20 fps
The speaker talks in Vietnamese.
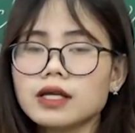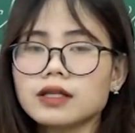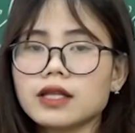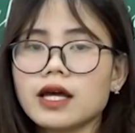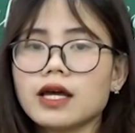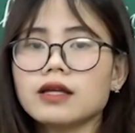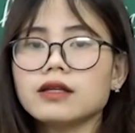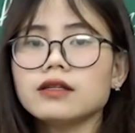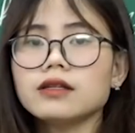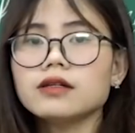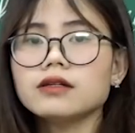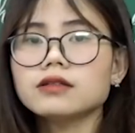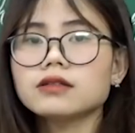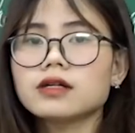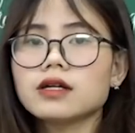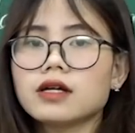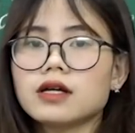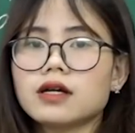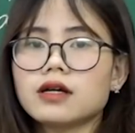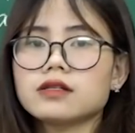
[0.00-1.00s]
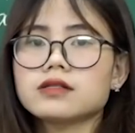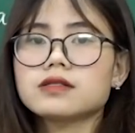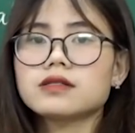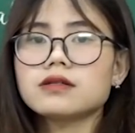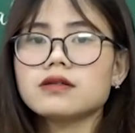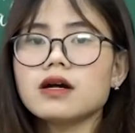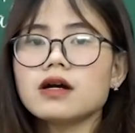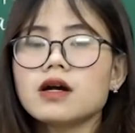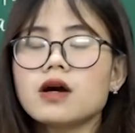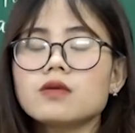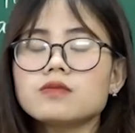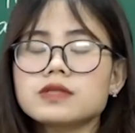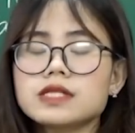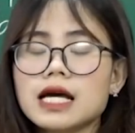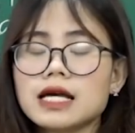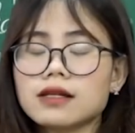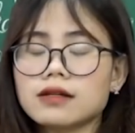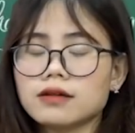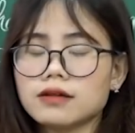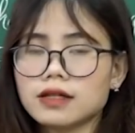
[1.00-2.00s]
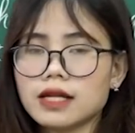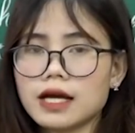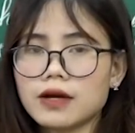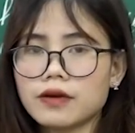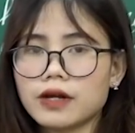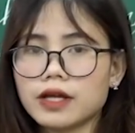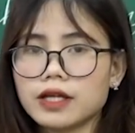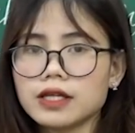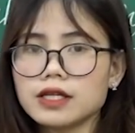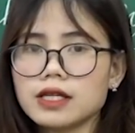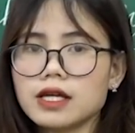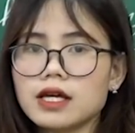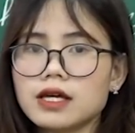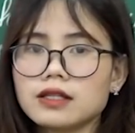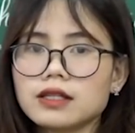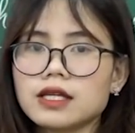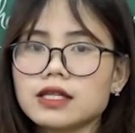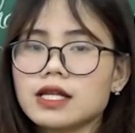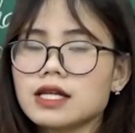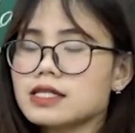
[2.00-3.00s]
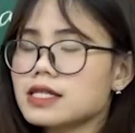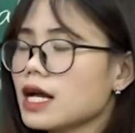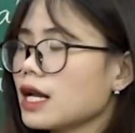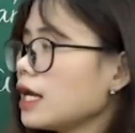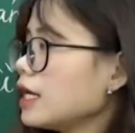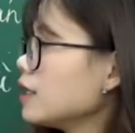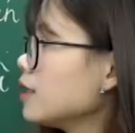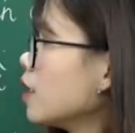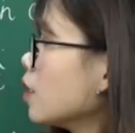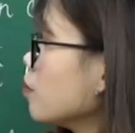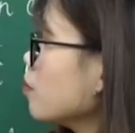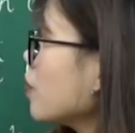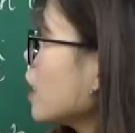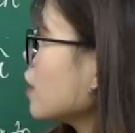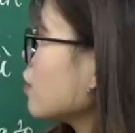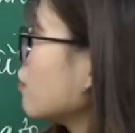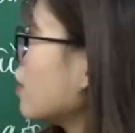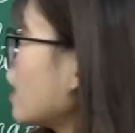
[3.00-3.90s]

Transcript: Thế nhưng giữa không gian lớn lao đấy thì tác giả lại nhấn mạnh